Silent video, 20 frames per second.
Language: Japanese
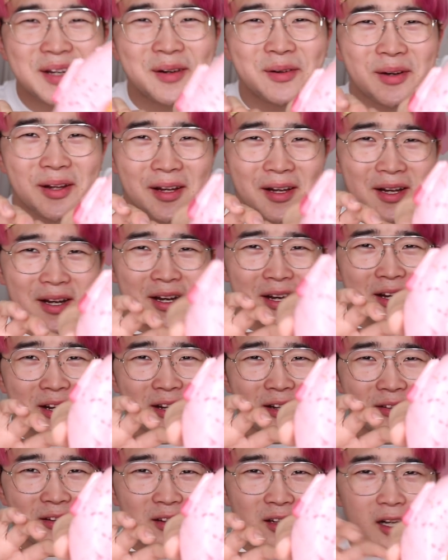これ、
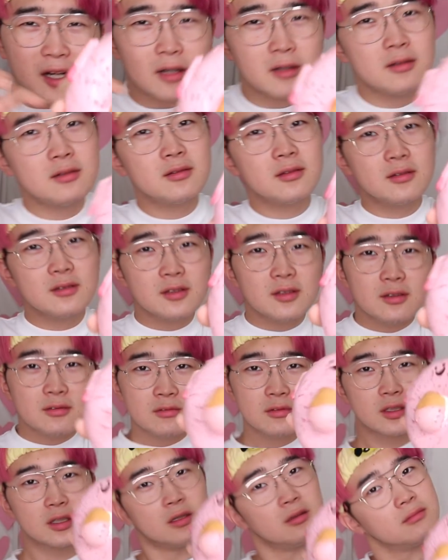なんか、
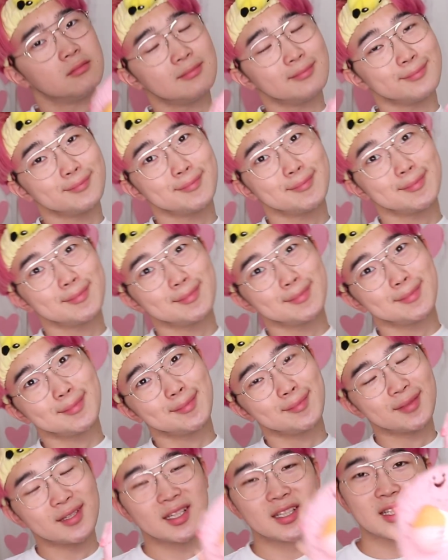なん
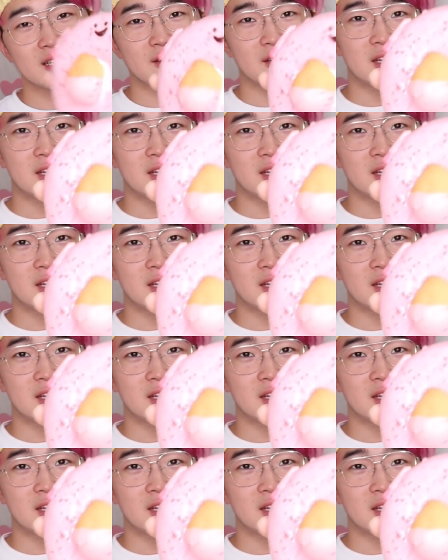か、ってなってる